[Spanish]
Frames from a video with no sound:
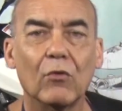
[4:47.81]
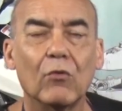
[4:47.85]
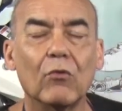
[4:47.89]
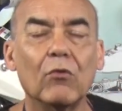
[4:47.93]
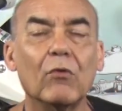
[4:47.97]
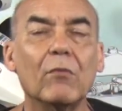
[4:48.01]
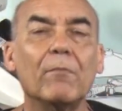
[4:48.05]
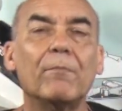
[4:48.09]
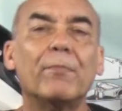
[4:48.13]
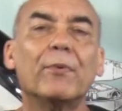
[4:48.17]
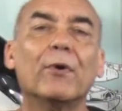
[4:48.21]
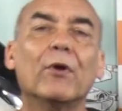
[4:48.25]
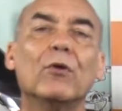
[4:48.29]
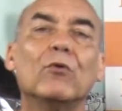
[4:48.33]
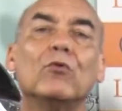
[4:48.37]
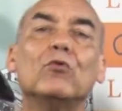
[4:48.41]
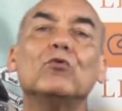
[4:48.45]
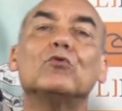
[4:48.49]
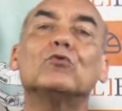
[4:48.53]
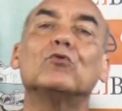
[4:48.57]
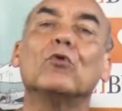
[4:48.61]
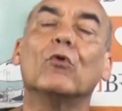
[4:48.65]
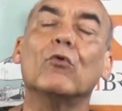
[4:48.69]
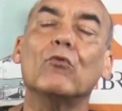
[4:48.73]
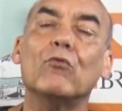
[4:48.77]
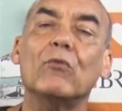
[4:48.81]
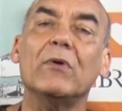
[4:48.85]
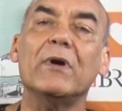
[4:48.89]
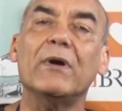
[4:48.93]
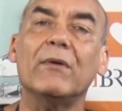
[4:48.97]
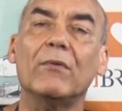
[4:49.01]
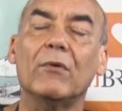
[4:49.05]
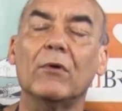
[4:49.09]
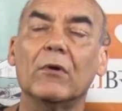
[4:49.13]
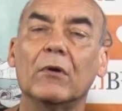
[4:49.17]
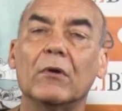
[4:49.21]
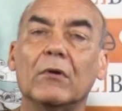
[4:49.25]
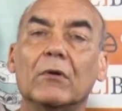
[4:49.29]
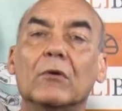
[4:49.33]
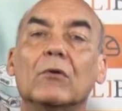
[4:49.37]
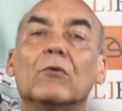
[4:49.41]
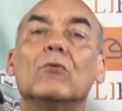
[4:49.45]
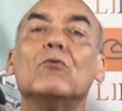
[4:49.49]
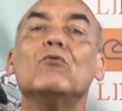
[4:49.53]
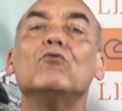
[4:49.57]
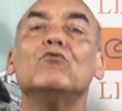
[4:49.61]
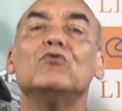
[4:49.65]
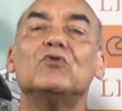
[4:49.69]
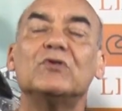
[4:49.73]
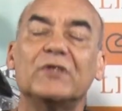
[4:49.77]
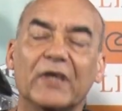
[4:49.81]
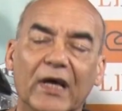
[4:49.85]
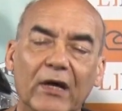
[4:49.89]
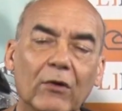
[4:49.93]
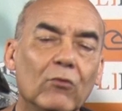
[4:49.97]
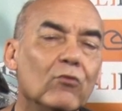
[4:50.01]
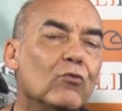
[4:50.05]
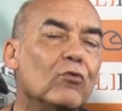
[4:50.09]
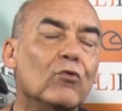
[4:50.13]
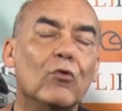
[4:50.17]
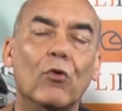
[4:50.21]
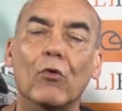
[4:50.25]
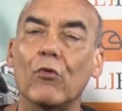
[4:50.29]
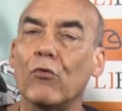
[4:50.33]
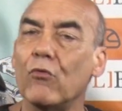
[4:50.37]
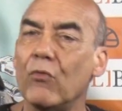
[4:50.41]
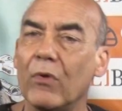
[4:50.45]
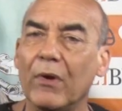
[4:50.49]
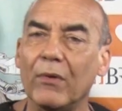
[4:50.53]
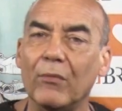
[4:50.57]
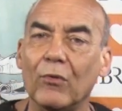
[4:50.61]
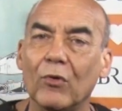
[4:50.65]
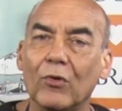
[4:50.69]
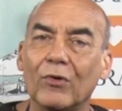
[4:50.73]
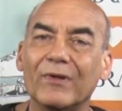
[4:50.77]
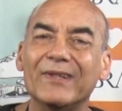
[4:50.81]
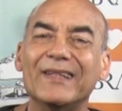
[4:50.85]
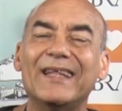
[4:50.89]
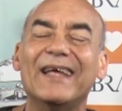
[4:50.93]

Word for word: un producto nuevo, un seguro nuevo